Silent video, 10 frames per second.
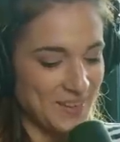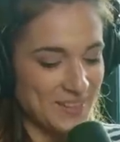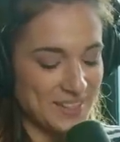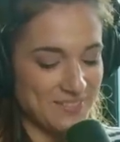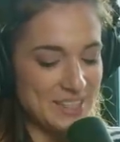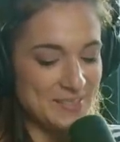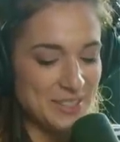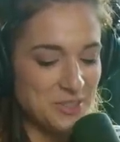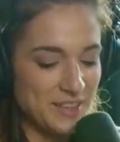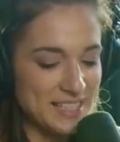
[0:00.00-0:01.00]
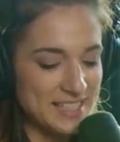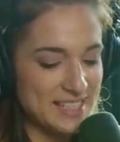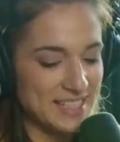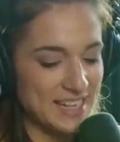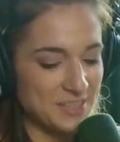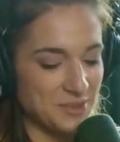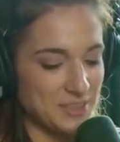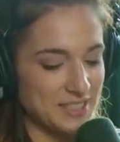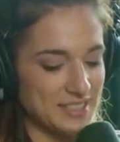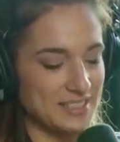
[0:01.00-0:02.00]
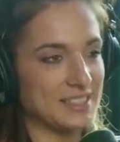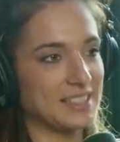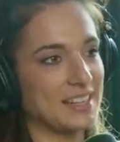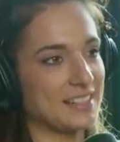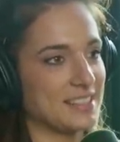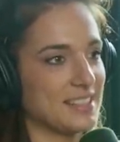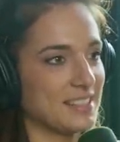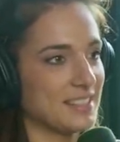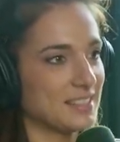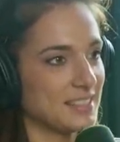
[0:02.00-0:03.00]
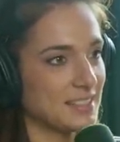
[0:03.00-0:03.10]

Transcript: okay was war die schwerste Zeit, durch die ihr gegangen seid?